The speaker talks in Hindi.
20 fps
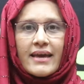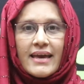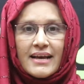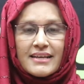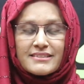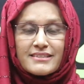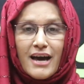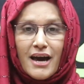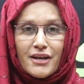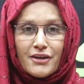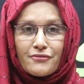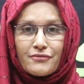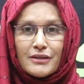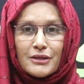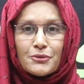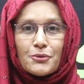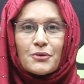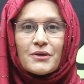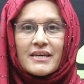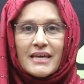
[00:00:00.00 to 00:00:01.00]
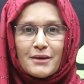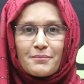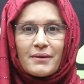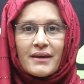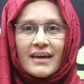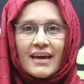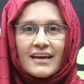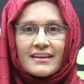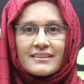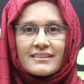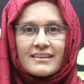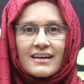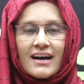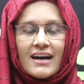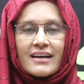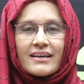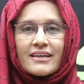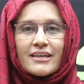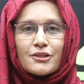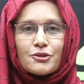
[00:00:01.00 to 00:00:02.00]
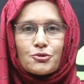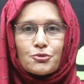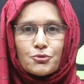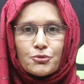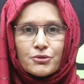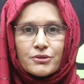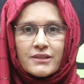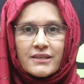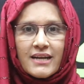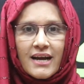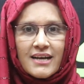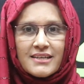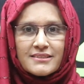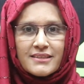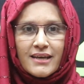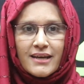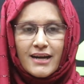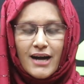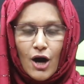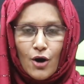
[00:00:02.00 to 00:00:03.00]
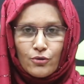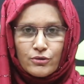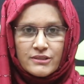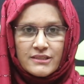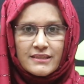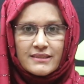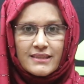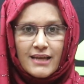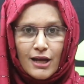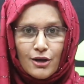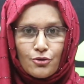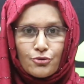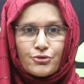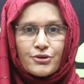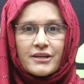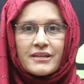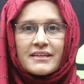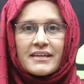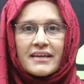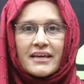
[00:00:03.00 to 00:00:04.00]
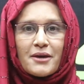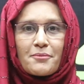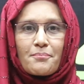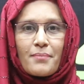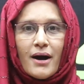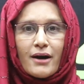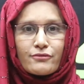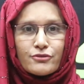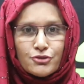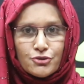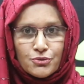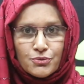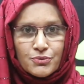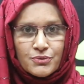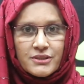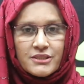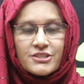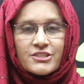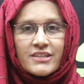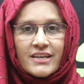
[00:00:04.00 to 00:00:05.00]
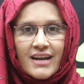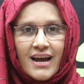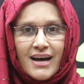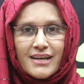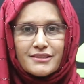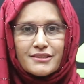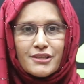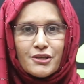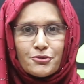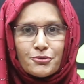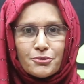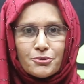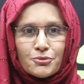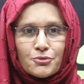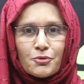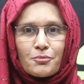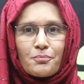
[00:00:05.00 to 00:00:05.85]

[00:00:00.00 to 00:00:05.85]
एक सारिफ ने तो ये भी कह दिया कि दूर दराज के गाँव से ताल्लुक रखने के बावजूद शराज की उर्दू